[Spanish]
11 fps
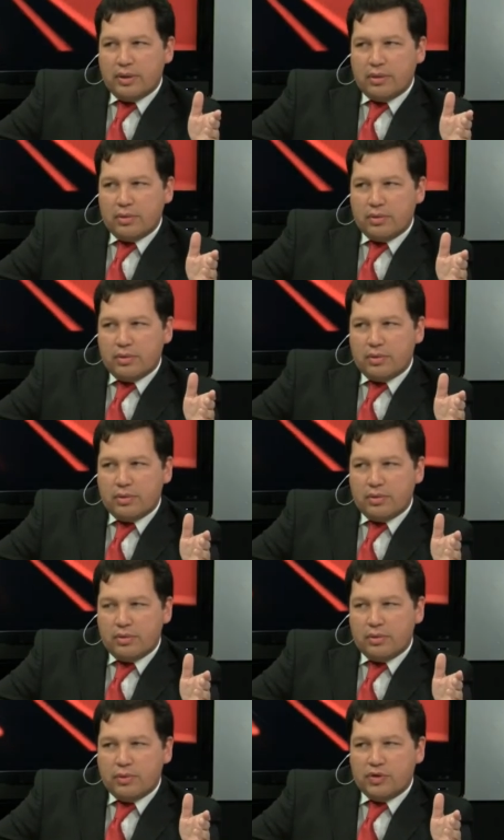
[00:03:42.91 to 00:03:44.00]
Digo, no,
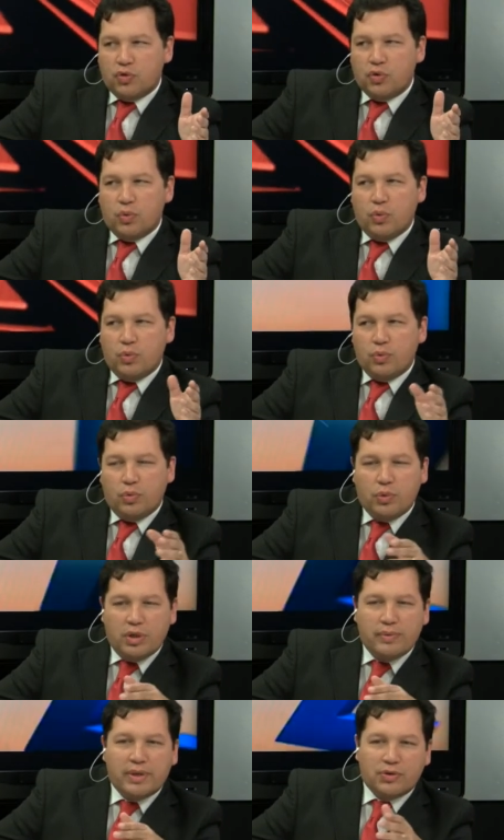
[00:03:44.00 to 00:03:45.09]
no es un
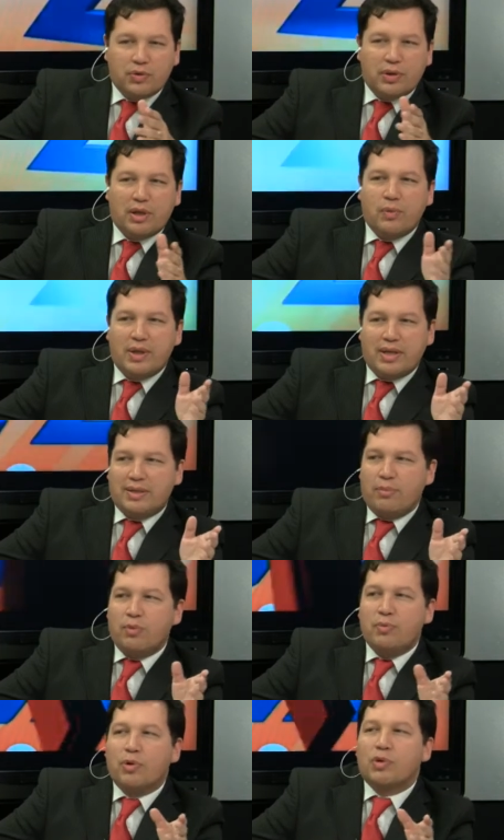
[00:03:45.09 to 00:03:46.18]
universo en el cual haya
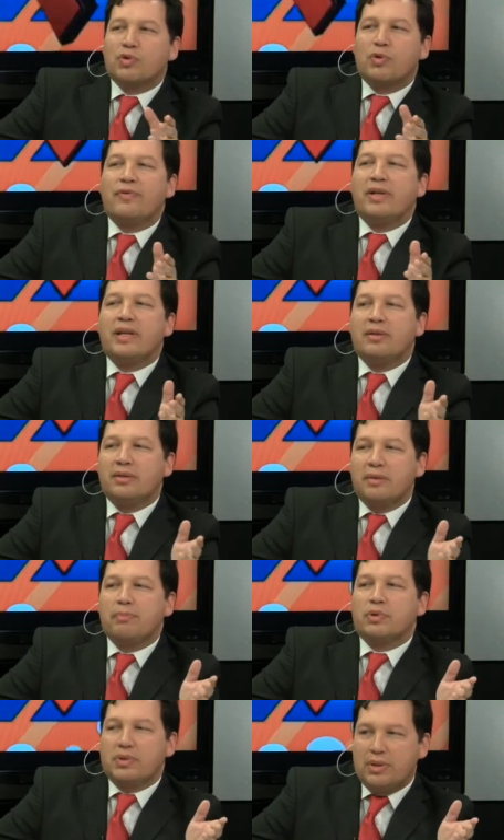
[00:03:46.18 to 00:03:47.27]
muy pocos oferentes
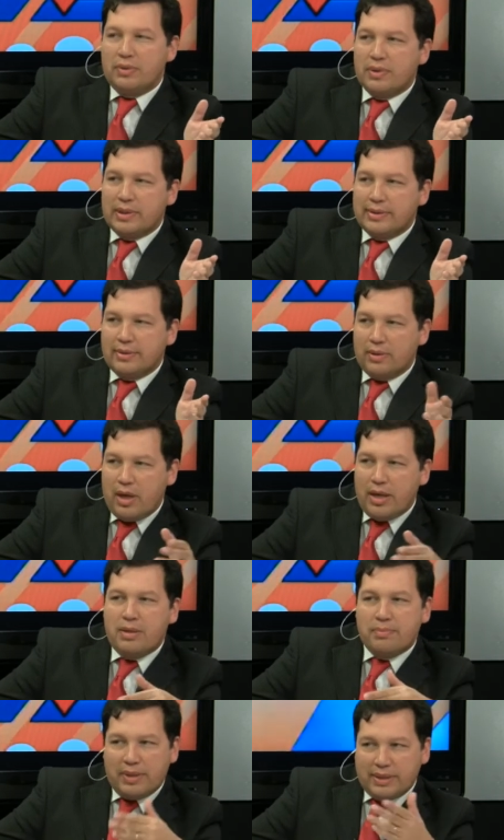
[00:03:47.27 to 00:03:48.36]
posibles.
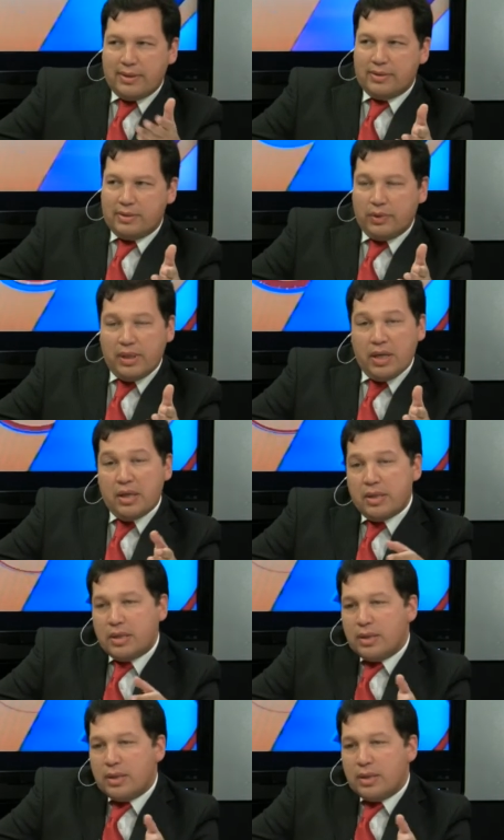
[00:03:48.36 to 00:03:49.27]
¿Hay empresas de seguridad?